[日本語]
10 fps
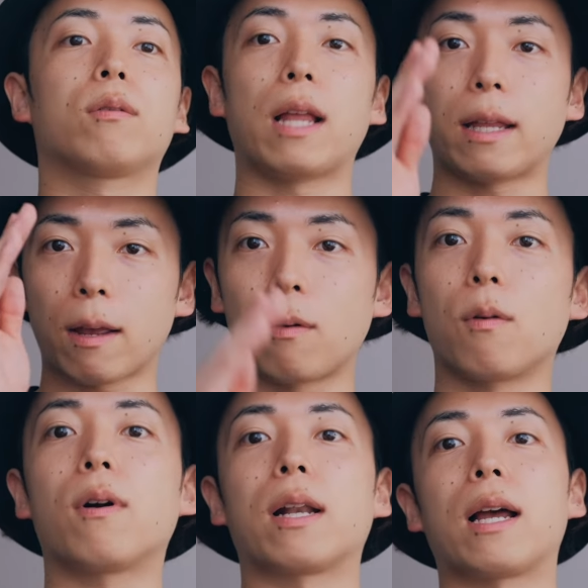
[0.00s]
大体こ
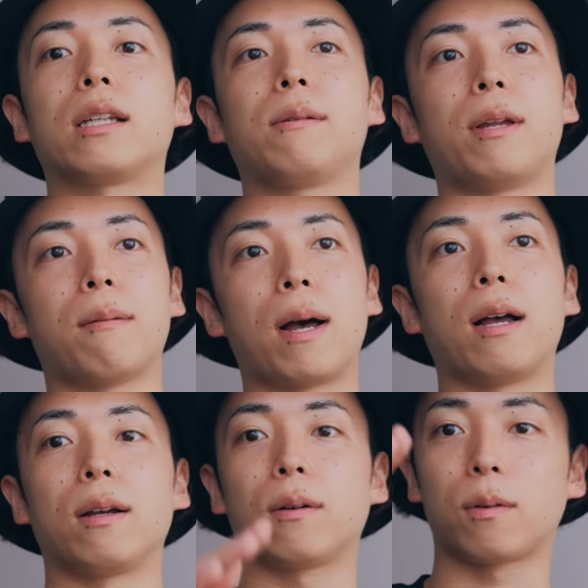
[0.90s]
こから始めれば
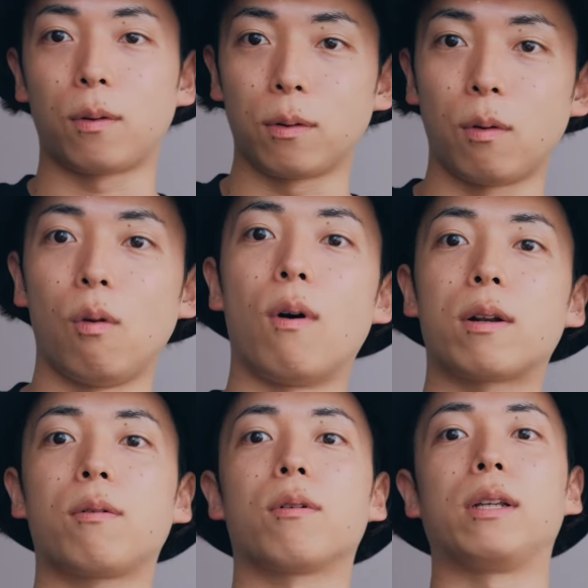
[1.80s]
この終わ
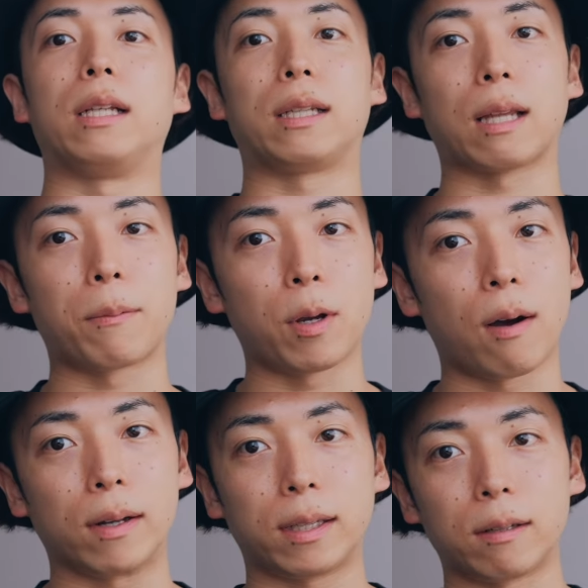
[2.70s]
る頃にサビを
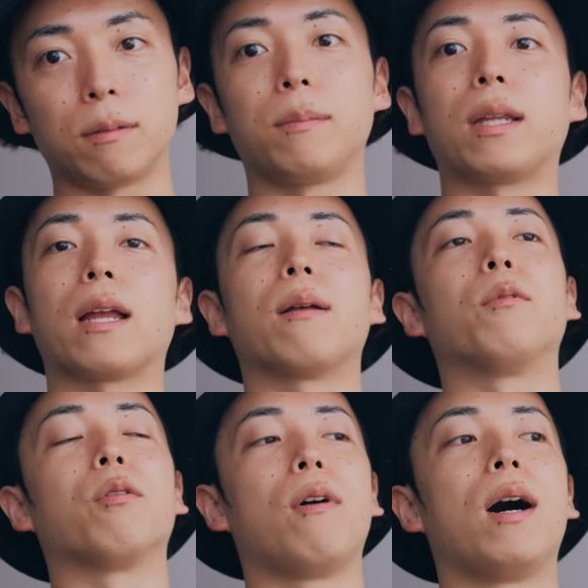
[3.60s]
合わせるみたいな
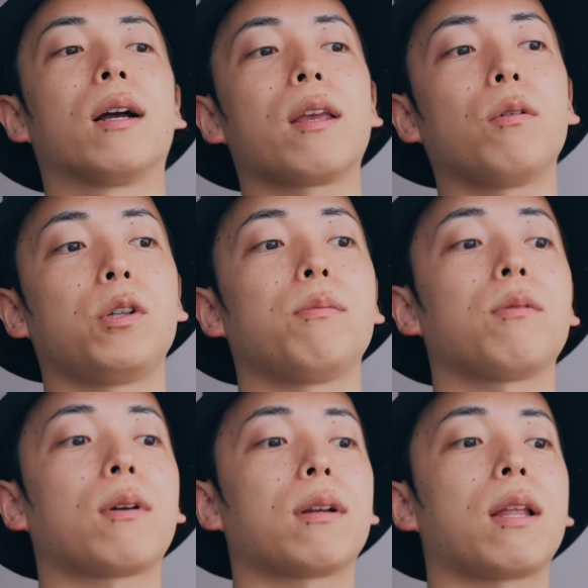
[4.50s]
ものは結構自分
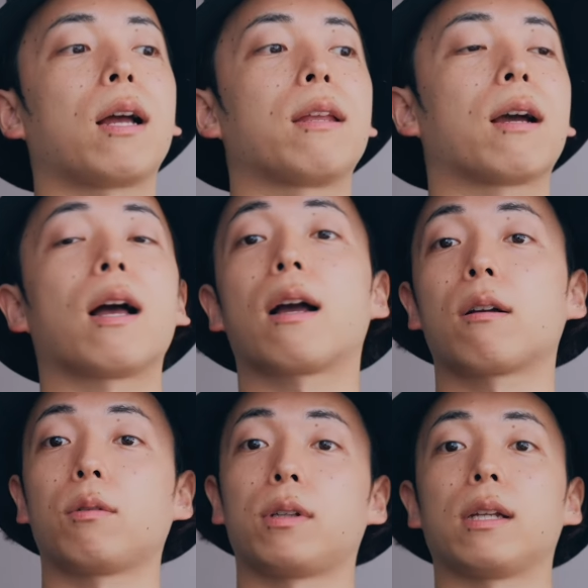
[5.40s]
の中では感
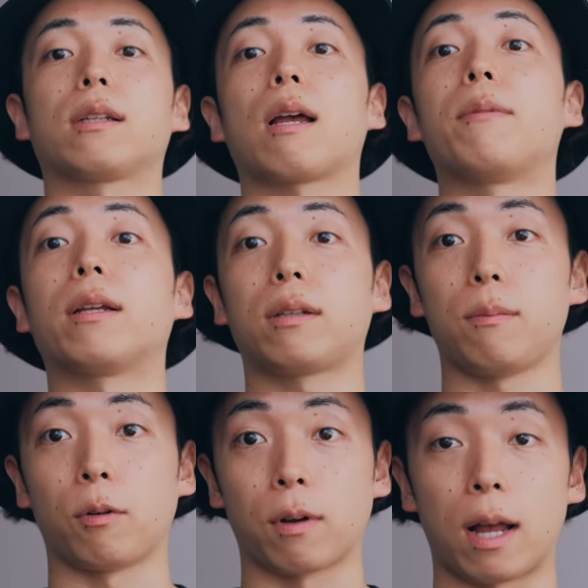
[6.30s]
覚としてつかみやすい
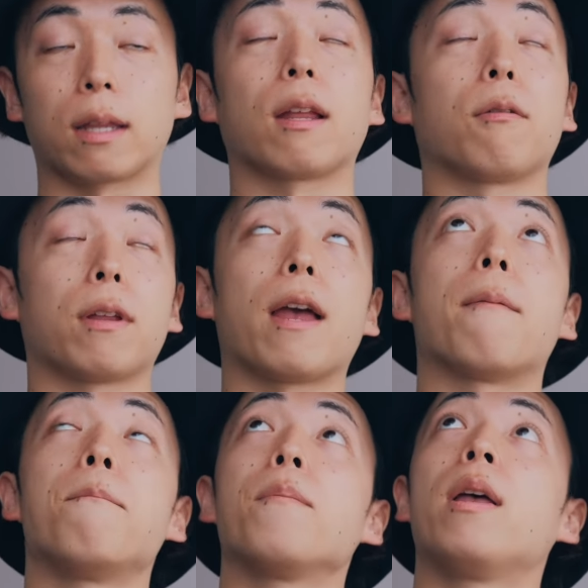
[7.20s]
ものがあったので、